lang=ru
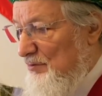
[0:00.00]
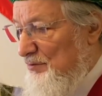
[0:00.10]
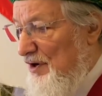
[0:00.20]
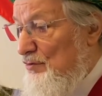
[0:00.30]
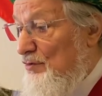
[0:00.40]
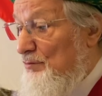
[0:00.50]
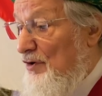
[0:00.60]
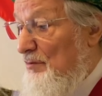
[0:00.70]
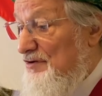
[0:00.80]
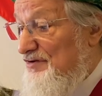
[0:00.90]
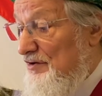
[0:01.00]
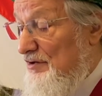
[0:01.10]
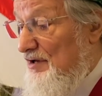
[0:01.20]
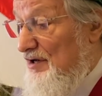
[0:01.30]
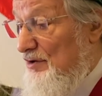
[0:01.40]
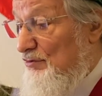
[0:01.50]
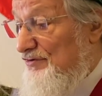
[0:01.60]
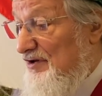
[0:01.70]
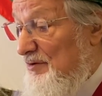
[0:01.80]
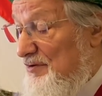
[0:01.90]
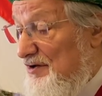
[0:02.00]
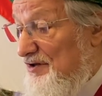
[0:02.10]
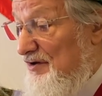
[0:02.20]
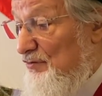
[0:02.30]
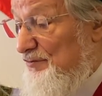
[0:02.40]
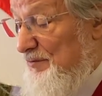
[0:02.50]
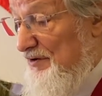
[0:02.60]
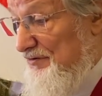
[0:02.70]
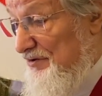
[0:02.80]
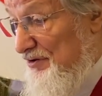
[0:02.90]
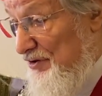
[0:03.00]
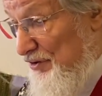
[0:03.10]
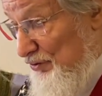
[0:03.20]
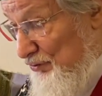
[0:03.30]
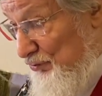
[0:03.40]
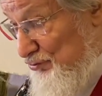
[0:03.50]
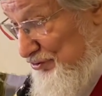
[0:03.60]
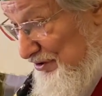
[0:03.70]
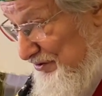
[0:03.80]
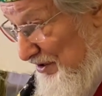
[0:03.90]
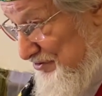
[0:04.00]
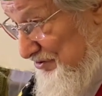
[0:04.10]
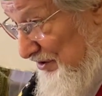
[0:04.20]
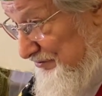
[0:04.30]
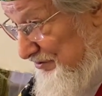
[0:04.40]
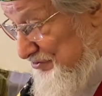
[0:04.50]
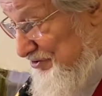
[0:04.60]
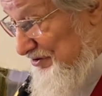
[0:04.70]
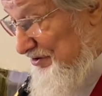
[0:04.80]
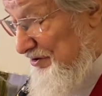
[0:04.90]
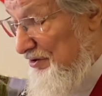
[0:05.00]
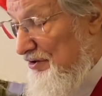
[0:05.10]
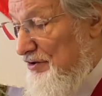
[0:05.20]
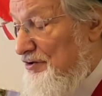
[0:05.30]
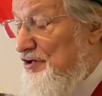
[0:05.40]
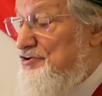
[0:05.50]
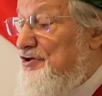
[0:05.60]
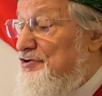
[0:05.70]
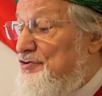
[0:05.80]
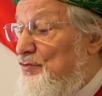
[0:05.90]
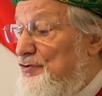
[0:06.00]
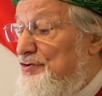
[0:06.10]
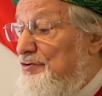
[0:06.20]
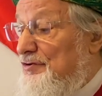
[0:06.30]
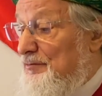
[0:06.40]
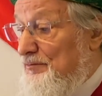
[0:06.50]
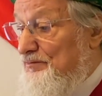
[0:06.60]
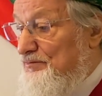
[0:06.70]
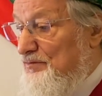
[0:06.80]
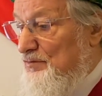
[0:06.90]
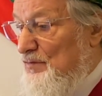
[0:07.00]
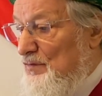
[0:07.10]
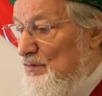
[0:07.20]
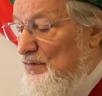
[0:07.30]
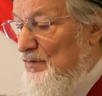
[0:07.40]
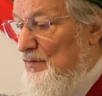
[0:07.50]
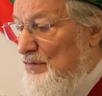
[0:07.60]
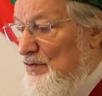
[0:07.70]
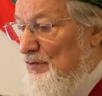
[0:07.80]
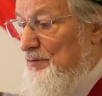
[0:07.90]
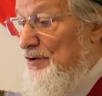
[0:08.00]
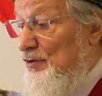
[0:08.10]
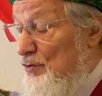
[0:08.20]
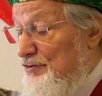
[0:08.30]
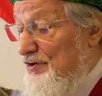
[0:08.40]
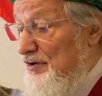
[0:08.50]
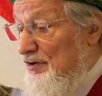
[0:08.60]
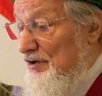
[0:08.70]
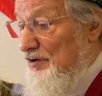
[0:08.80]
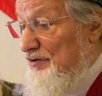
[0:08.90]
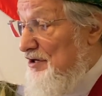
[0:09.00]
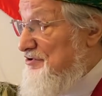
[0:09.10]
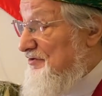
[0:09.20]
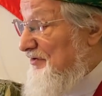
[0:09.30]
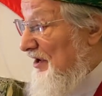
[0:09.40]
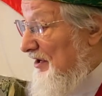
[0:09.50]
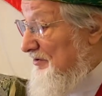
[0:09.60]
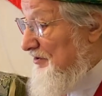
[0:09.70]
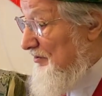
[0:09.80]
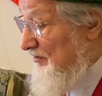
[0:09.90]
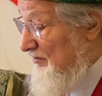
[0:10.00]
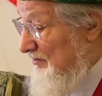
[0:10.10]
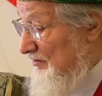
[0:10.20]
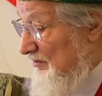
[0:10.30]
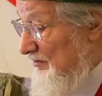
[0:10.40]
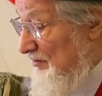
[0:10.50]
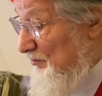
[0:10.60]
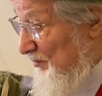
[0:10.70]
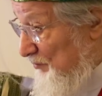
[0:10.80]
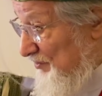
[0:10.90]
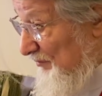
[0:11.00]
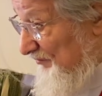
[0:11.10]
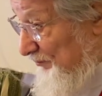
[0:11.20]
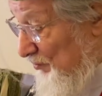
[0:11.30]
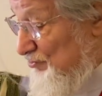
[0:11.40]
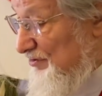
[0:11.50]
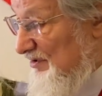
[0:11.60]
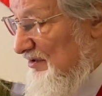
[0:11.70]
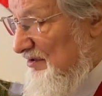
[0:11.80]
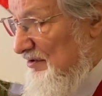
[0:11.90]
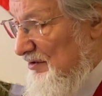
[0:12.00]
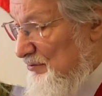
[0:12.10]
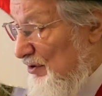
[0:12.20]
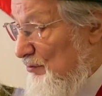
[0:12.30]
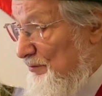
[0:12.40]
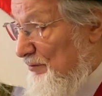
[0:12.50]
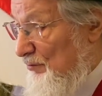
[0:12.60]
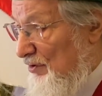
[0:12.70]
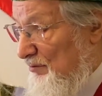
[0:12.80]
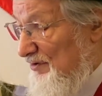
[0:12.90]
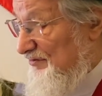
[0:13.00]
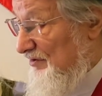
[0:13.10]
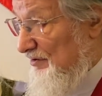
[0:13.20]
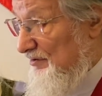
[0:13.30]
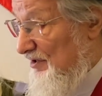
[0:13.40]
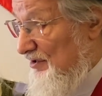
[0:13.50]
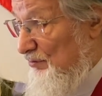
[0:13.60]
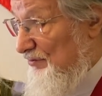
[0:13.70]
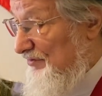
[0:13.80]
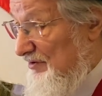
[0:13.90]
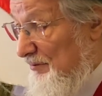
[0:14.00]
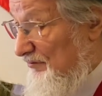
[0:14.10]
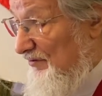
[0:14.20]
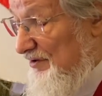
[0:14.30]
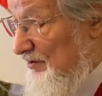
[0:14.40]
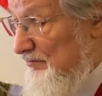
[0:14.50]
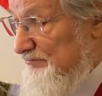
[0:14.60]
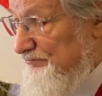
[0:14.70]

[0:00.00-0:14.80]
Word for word: пророк Мухаммад, وسلم, когда его спросили, неужели даже отношение наши к животным, к природе, даже за это мы будем спрошены, пророк Мухаммад, وسلم, говорил,